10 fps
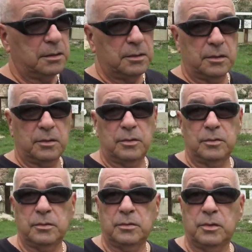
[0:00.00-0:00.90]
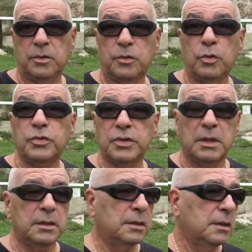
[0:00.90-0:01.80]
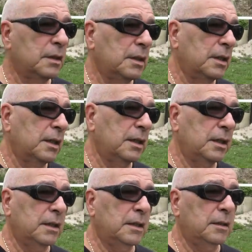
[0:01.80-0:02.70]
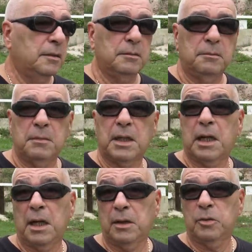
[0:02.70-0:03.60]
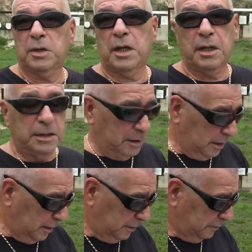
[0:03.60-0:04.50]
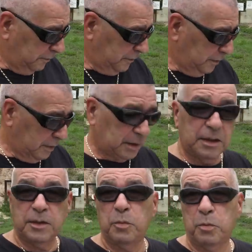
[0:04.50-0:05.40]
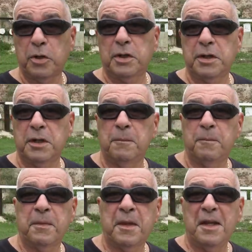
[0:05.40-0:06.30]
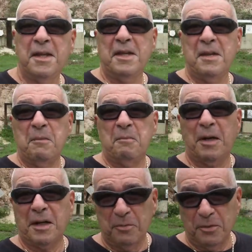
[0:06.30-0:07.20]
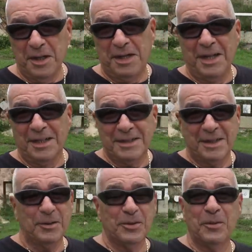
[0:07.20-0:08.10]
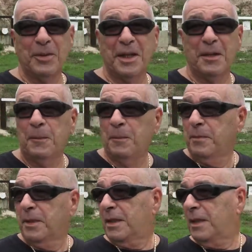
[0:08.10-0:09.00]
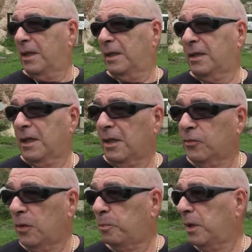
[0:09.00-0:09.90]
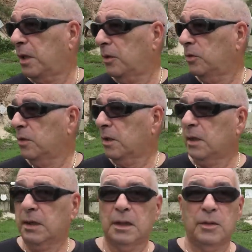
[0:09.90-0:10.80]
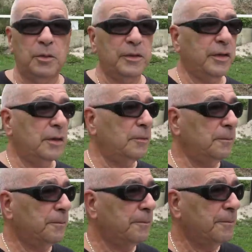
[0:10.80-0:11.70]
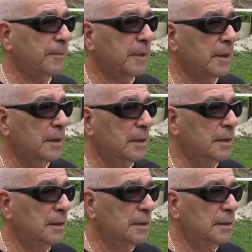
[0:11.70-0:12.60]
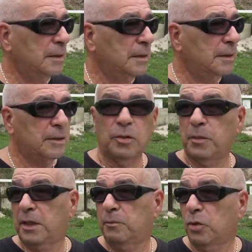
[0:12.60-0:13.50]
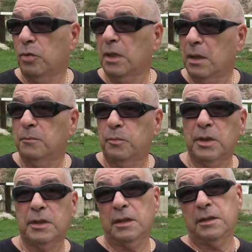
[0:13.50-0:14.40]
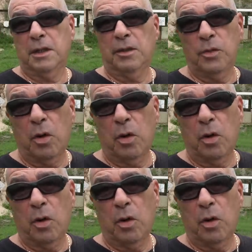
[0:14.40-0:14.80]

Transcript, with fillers: o, Rusland Ruslan eh, me regalen otra cajita de, este tipo de proyectil para poder hacer otro video y en este caso esperando que, los vecinos eh, no me den bronca por estar tirando a